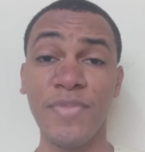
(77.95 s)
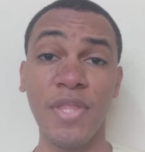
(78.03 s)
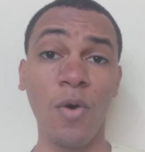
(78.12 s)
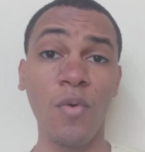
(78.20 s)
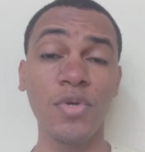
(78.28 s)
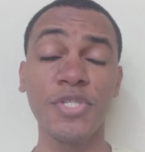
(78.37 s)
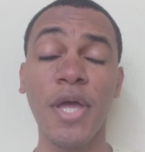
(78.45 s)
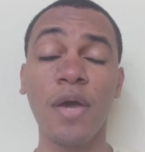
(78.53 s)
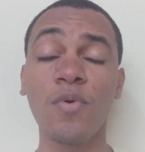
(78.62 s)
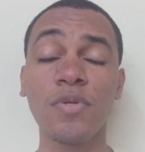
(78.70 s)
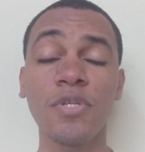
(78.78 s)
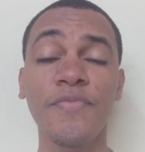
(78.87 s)
Então, os
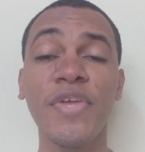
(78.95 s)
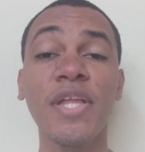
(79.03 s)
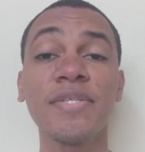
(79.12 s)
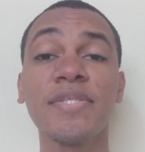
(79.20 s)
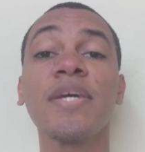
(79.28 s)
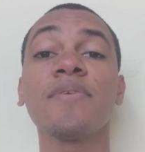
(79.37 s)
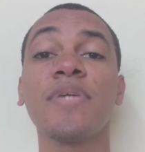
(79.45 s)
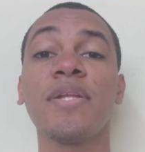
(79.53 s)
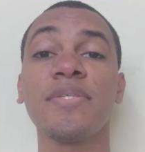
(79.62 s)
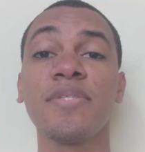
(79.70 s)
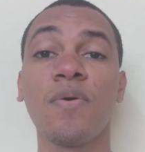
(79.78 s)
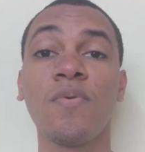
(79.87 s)
recursos financeiros
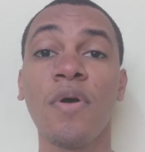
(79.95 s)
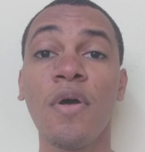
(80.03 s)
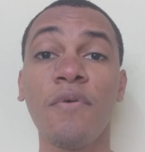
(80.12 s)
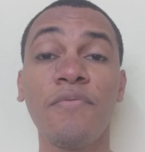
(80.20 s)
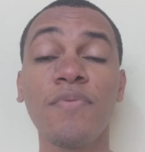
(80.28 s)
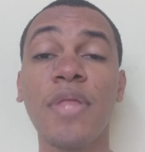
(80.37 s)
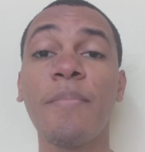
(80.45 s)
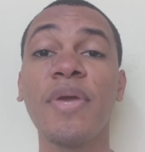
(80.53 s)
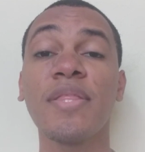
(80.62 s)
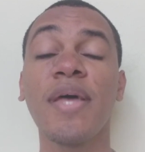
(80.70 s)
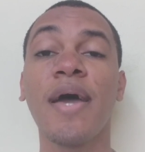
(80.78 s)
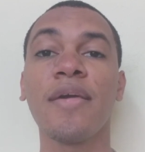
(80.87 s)
eles são
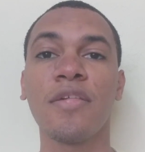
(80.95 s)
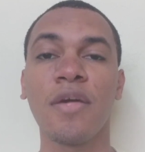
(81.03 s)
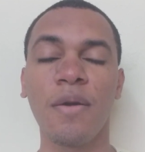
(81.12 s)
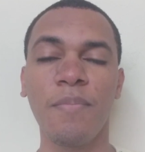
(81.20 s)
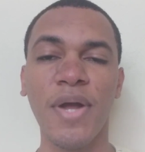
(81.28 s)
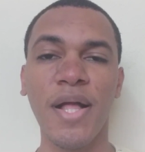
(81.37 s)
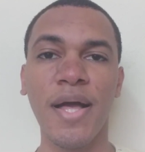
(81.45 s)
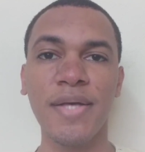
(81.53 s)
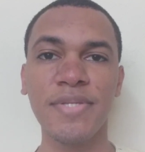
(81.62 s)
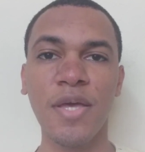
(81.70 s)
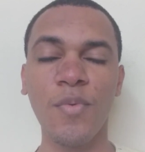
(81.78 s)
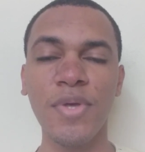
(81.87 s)
fundamentais para a
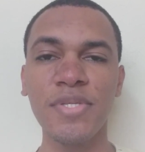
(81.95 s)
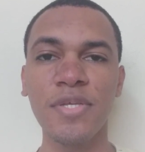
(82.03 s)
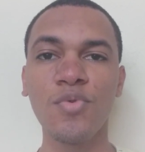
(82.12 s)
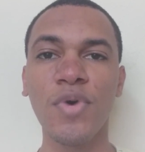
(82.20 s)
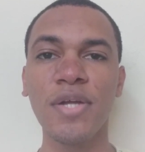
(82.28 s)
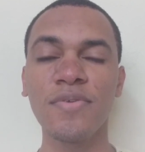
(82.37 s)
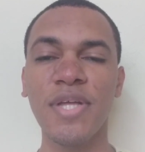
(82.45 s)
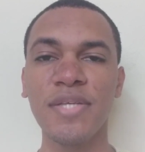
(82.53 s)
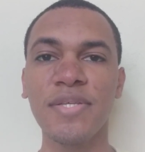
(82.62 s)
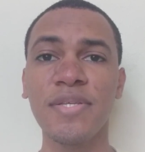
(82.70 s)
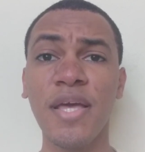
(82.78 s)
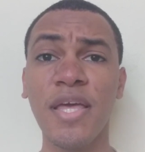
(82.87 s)
sequência do ano
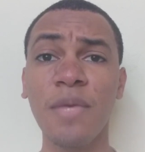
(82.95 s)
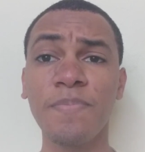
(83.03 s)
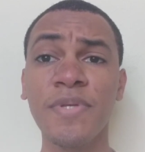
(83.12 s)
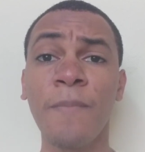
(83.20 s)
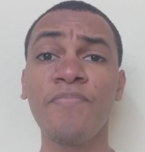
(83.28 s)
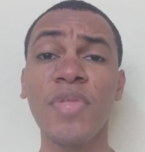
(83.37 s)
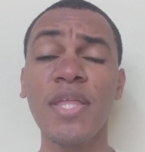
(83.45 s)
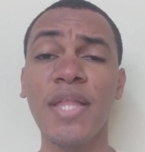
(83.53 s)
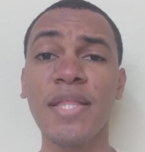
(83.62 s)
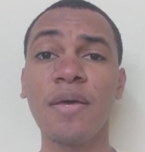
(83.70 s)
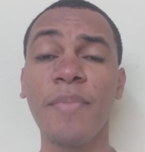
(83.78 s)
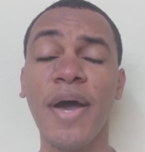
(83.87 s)
dessas equipes e
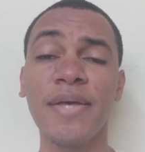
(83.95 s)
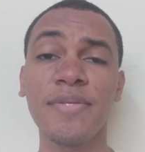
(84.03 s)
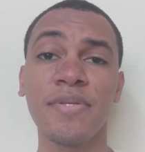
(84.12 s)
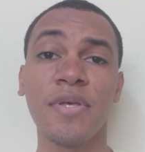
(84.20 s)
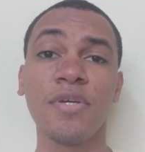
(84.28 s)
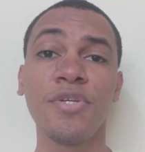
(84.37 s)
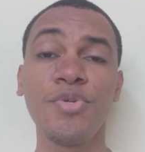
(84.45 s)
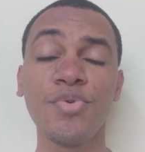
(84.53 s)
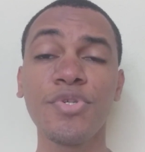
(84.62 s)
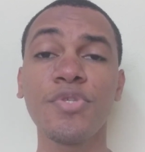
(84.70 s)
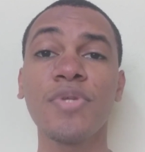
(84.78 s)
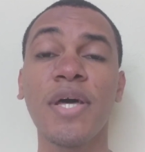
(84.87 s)
nada mais
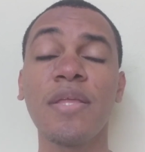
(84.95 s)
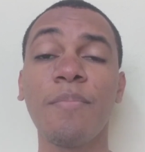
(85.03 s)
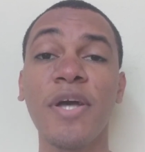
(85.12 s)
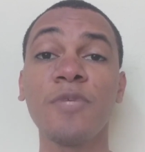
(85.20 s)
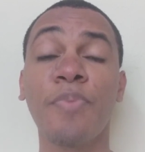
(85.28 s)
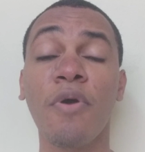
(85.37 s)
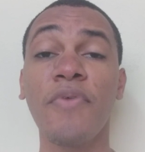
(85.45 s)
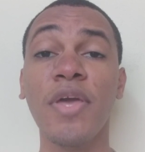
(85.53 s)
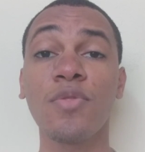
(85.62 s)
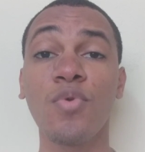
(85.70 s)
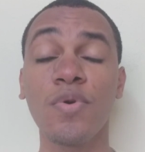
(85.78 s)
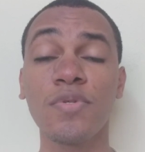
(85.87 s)
justo, nada mais
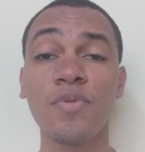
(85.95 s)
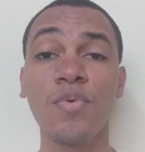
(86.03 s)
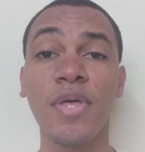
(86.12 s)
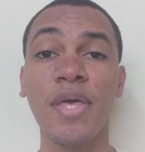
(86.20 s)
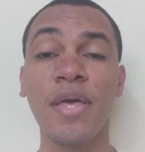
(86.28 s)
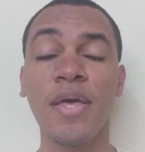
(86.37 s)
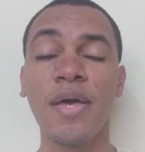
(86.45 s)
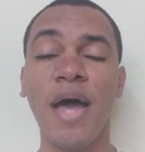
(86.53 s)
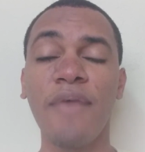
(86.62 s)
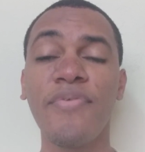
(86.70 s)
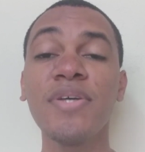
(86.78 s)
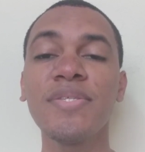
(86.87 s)
proveitoso do que
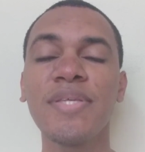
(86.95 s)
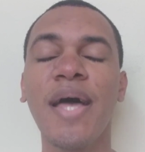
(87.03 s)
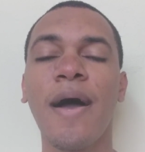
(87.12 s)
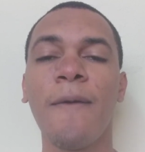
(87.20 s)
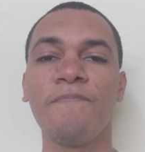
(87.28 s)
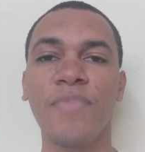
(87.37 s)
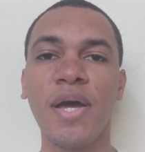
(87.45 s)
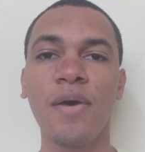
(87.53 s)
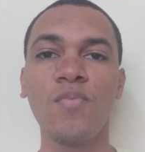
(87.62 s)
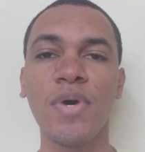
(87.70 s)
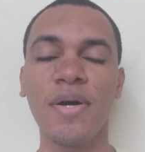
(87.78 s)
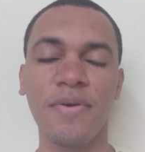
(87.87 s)
avançar a
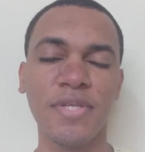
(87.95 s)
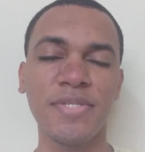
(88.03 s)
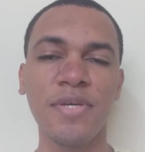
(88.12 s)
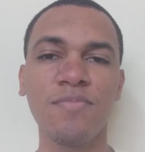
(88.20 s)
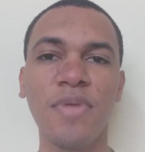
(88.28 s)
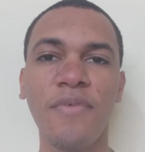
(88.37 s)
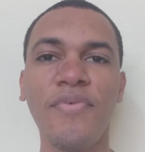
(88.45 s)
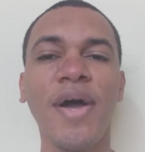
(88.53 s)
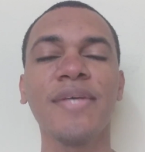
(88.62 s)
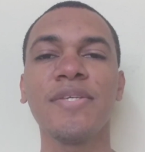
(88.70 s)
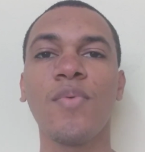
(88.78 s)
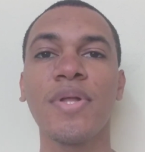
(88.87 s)
uma segunda
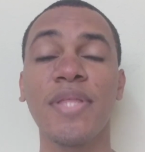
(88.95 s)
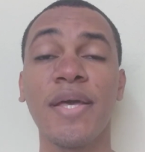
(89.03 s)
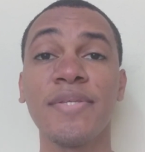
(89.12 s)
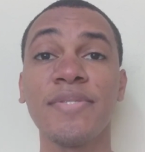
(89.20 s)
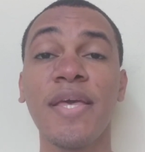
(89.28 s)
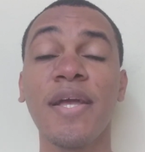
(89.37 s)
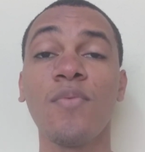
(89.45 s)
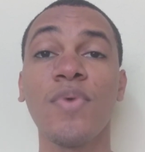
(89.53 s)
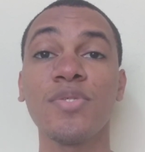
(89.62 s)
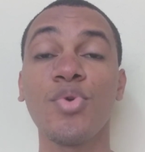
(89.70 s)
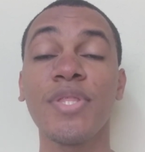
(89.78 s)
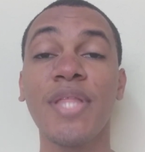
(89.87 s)
fase, uma terceira,
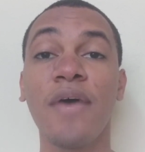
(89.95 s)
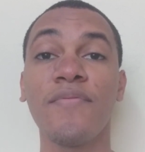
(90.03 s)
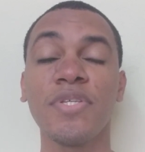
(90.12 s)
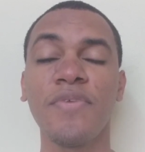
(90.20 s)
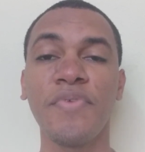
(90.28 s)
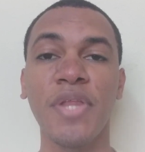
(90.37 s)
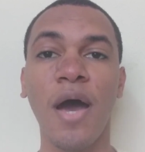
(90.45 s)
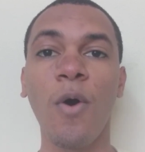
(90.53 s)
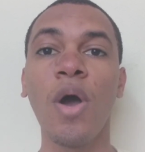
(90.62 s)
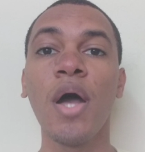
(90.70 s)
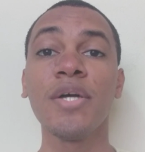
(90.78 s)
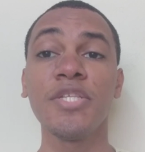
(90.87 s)
umas oitavas de de
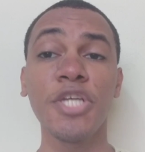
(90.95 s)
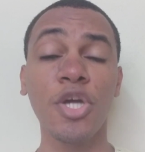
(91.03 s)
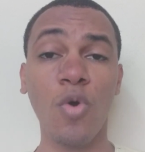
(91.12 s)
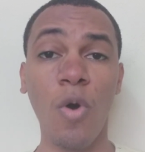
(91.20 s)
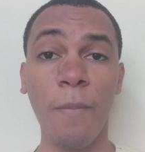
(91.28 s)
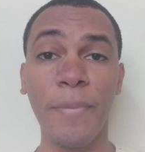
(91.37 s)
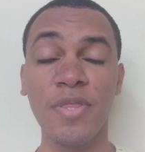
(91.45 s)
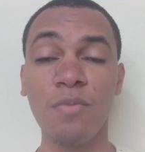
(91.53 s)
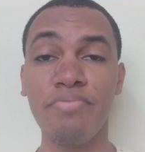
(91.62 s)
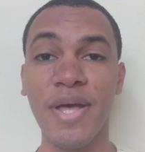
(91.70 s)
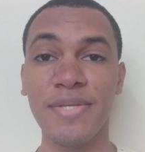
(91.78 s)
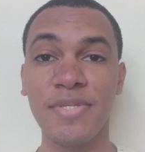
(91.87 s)
final de Copa
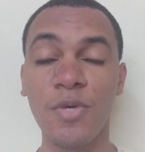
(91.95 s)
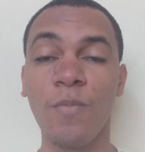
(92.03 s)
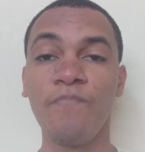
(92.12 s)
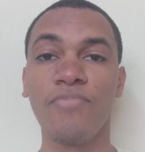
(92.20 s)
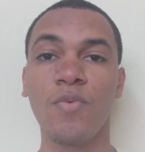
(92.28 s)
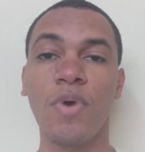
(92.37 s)
do Brasil.